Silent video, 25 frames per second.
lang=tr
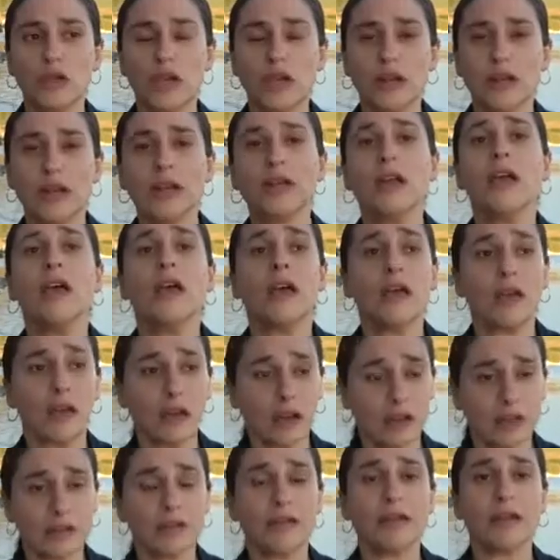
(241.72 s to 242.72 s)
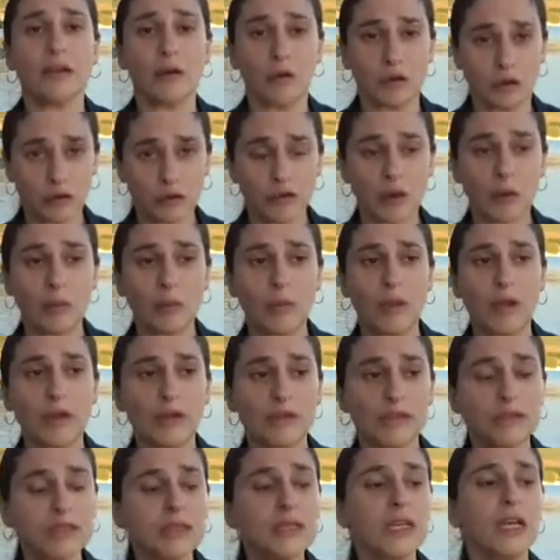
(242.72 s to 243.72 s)
yerler kaliteli
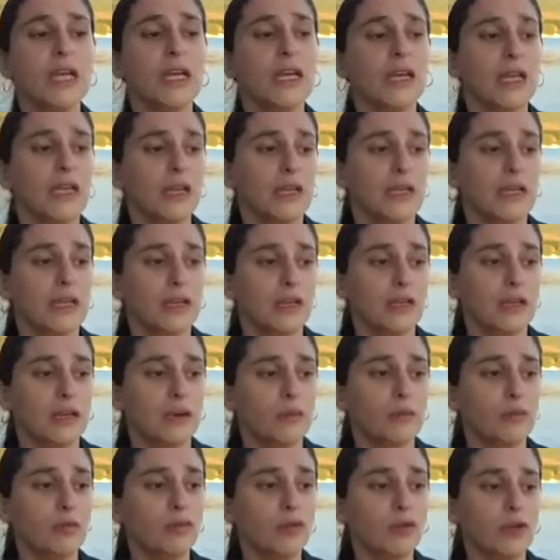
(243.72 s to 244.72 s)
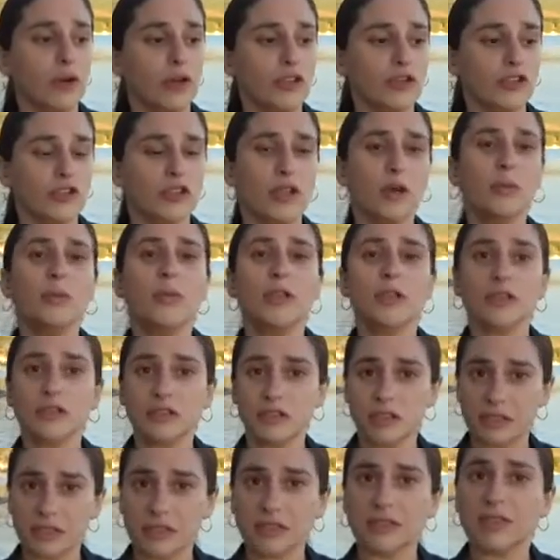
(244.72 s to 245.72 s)
ortamlardır. Ee, bu açıdan
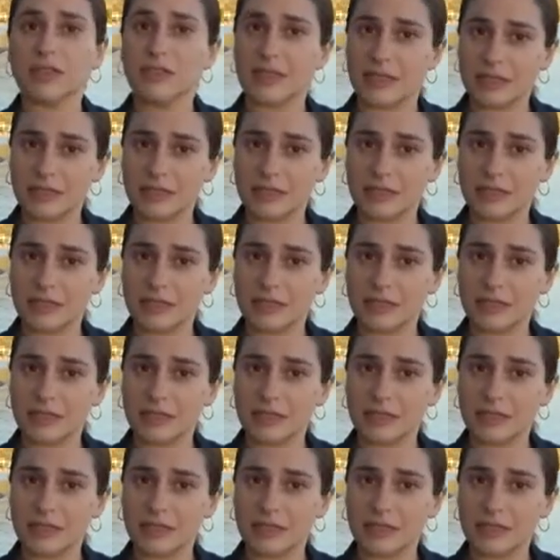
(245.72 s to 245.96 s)
balıkçılığı da